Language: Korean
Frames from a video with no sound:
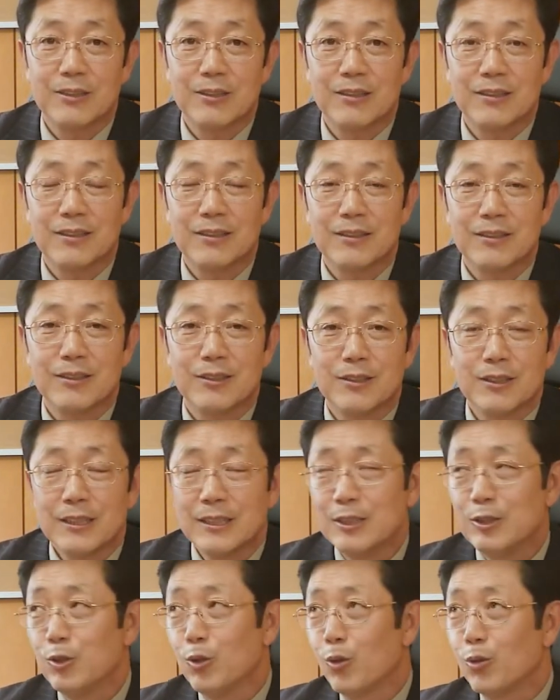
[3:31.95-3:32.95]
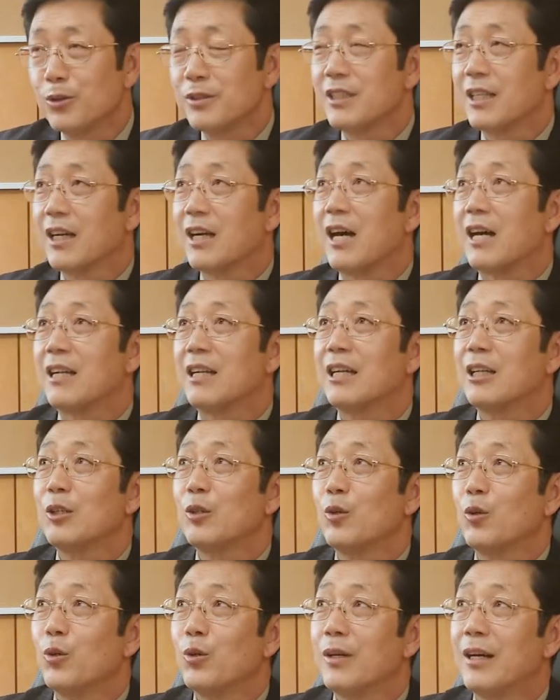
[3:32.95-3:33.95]
어, 욕은 제가 안
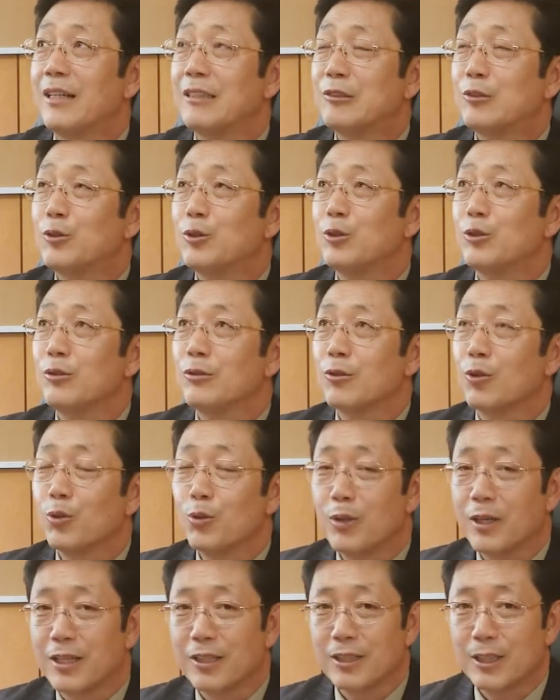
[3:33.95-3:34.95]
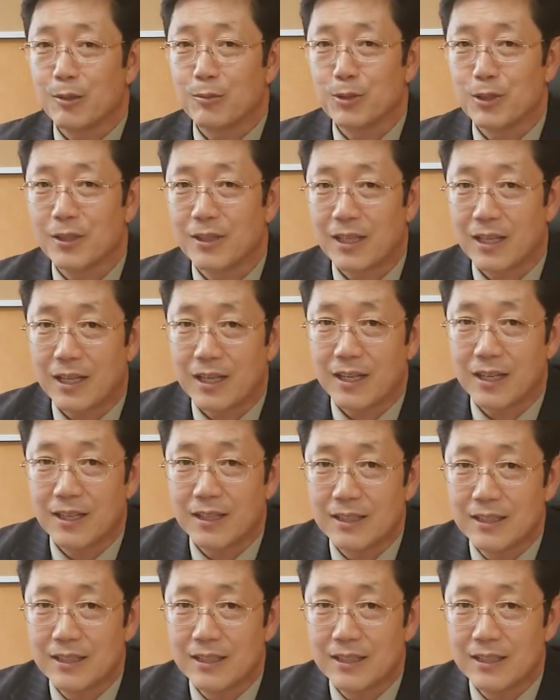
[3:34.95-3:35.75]
하기로 아주 고등학교 때부터 내가